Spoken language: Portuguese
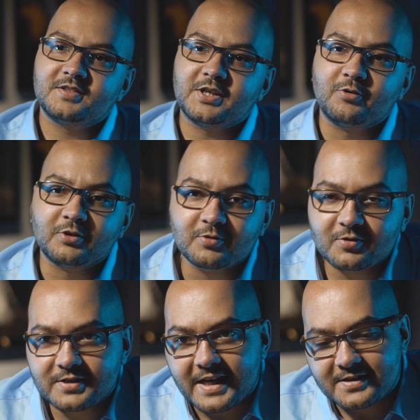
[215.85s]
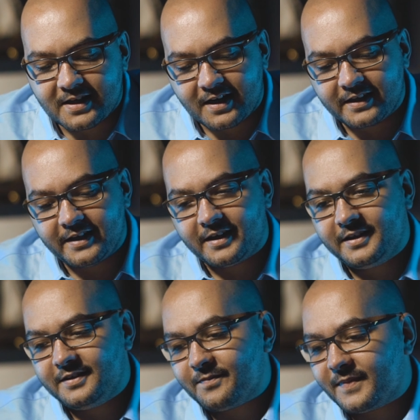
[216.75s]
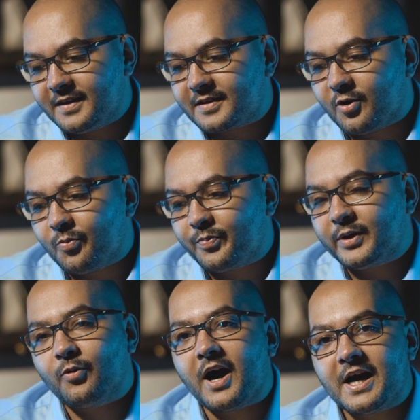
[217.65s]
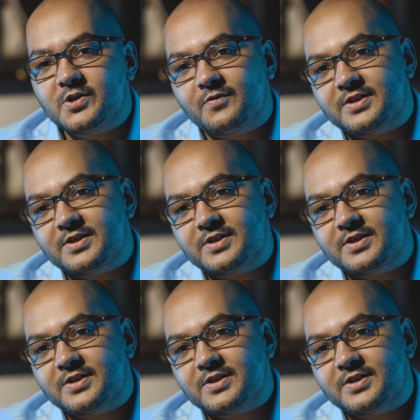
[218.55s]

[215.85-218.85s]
Segundo alguns testes da galera aí, então pelo rádio